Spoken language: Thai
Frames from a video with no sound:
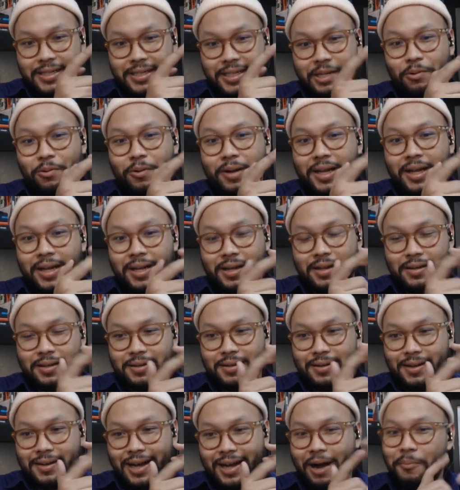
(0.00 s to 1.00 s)
จากนิ้วเว้ย
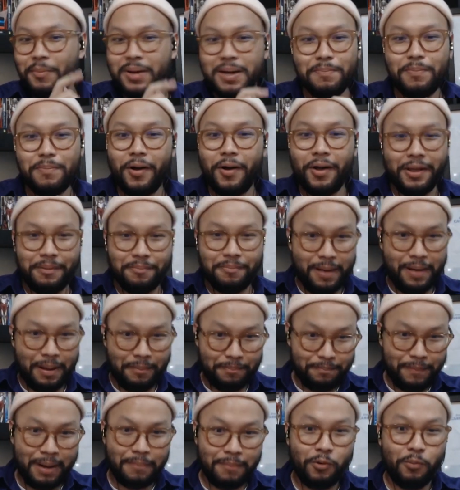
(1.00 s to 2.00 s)
เขาไม่ได้ปล่อยแบ
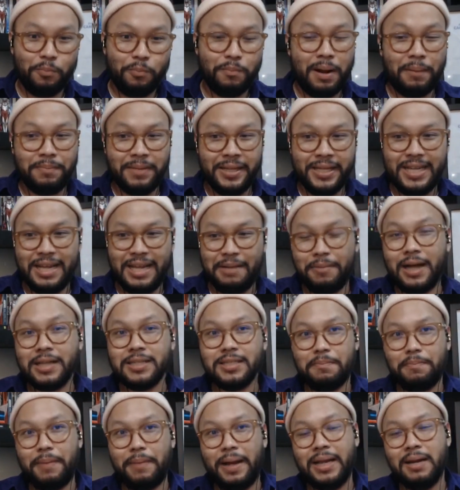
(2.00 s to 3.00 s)
บแมงมุมแบบนี้เห็น
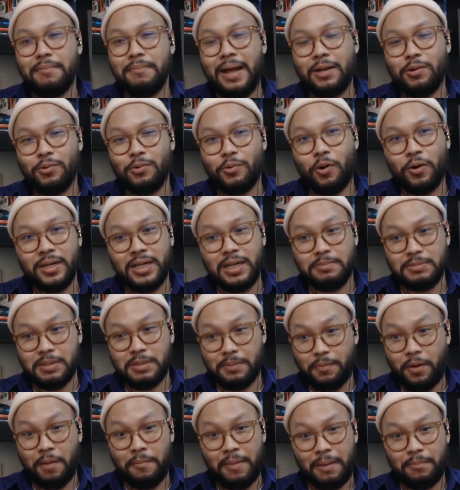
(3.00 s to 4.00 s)
ป่ะสไปเดอร์แมนทุกคนเกือ
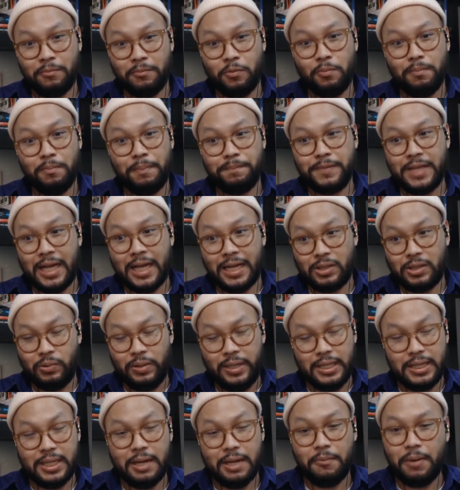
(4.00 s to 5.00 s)
บจะปล่อยแมงมุมจากต
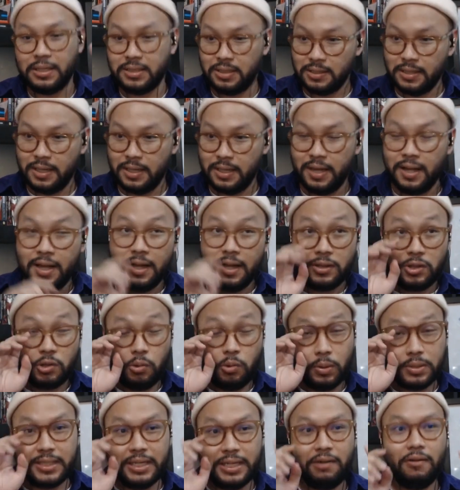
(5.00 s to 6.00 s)
รงนี้แต่ว่า
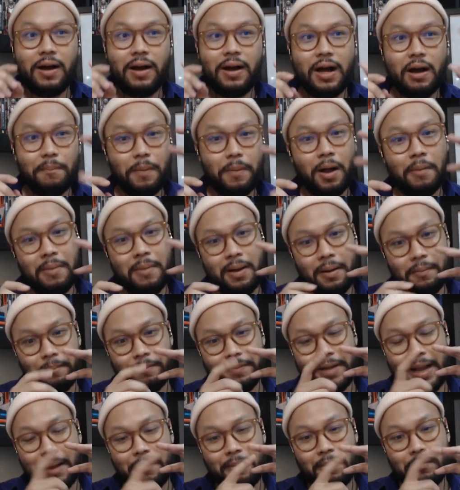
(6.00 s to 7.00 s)
ตัวซิลอะเขาปล่อย
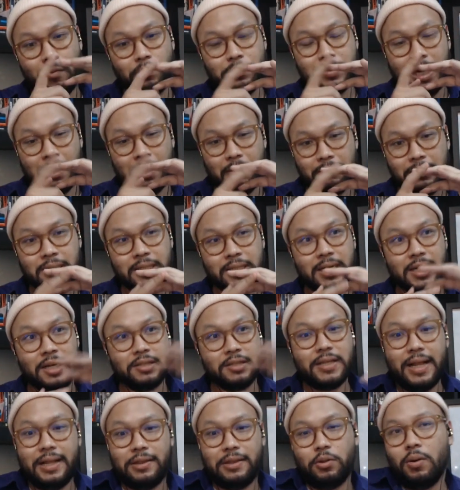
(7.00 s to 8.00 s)
ยายแมงมุมจากมือ
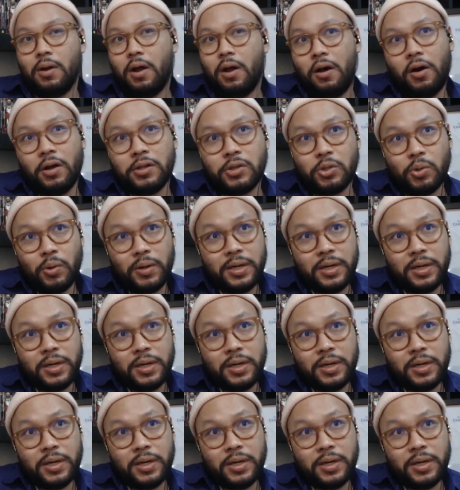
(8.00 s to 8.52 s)
เราจะเห็นตัวละ